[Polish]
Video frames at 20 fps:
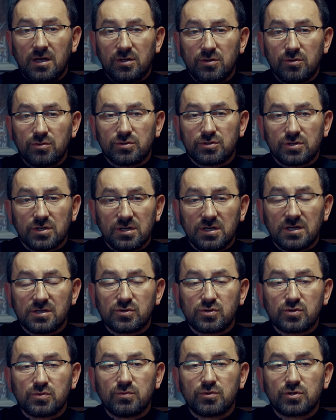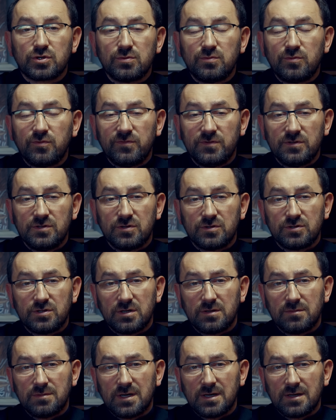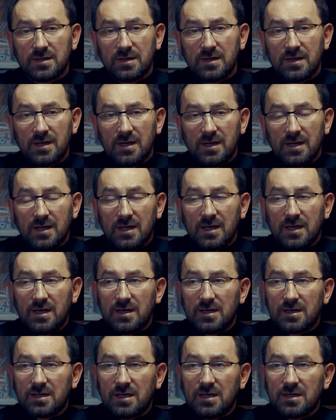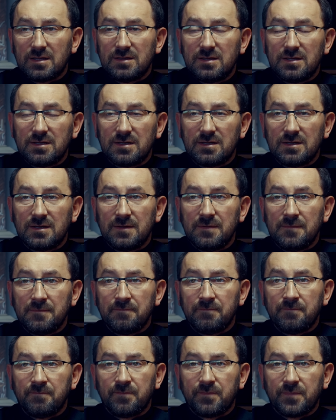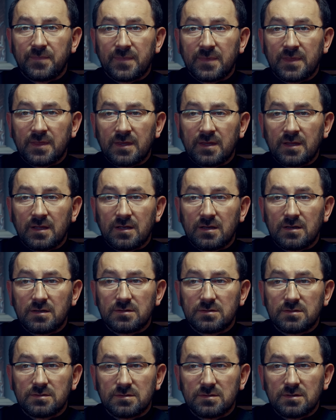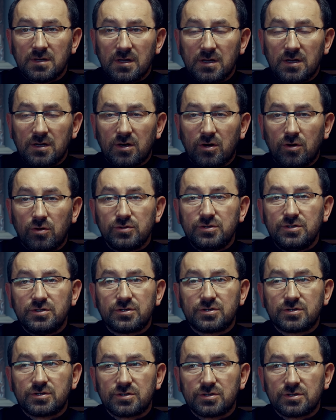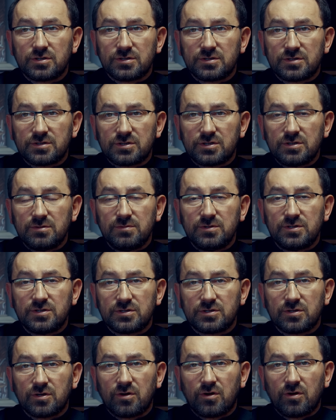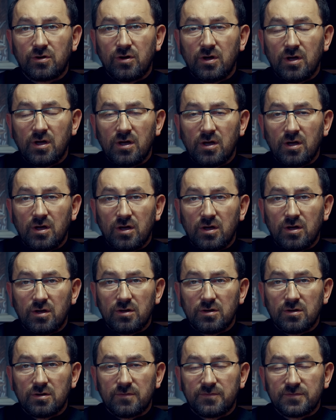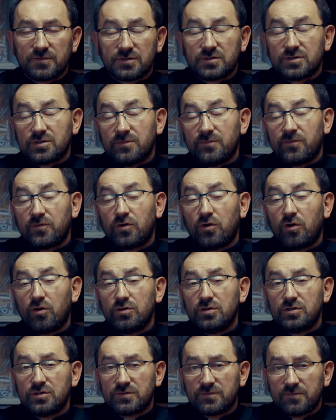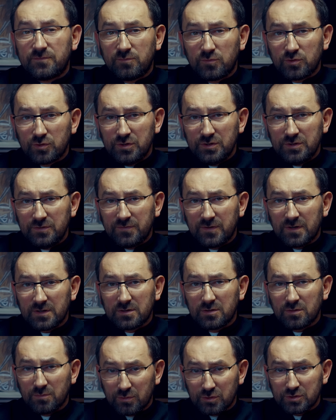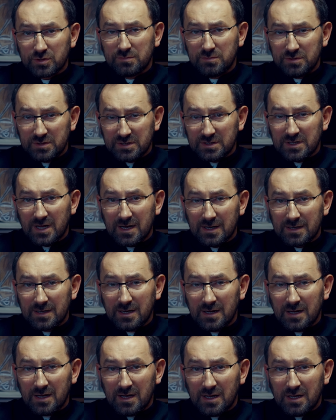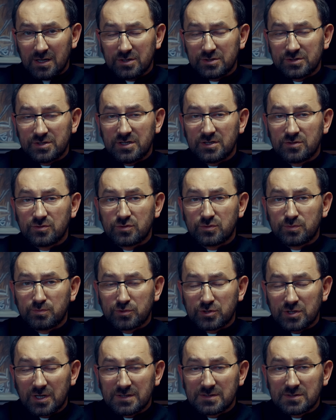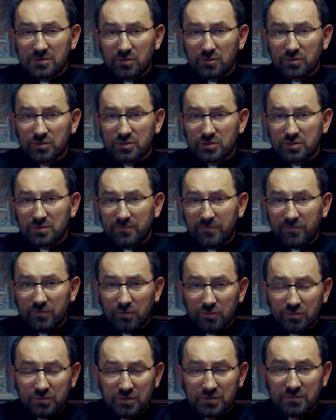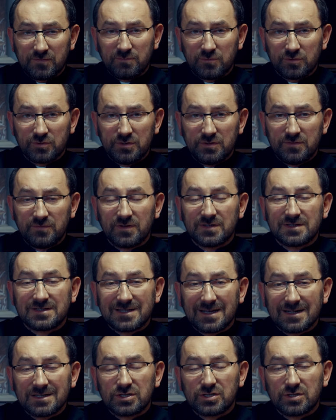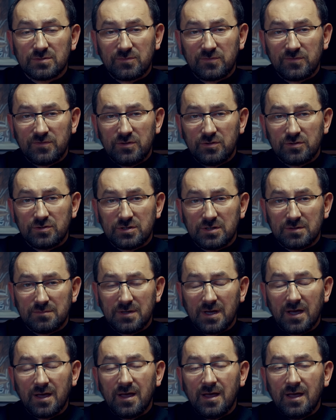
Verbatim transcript: już Jezus może mówić do ciebie. E, kiedy mm, e, chodzisz z czymś, co, e, z czym wchodzisz w modlitwę, to może być tak, że Jezus przez to, z czym wchodzisz w modlitwę, także mówi do ciebie.